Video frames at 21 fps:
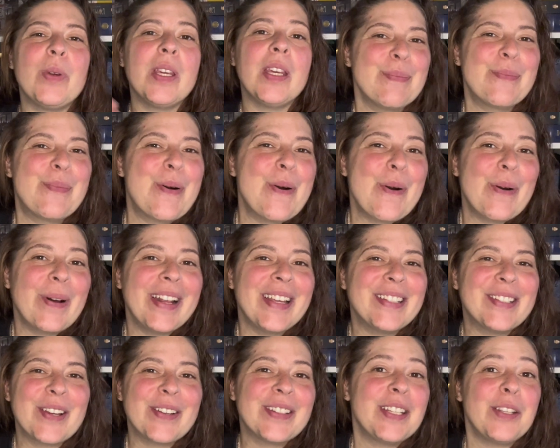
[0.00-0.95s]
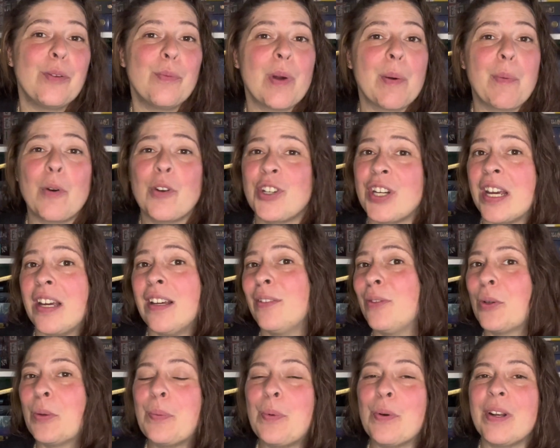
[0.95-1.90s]
pour les sorties du mois prochain,
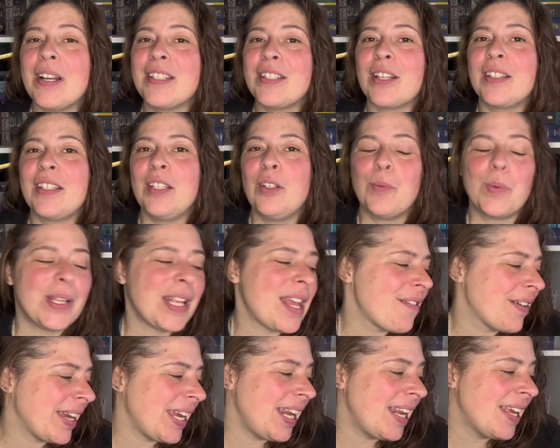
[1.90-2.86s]
donc pour les sorties du mois d'avril.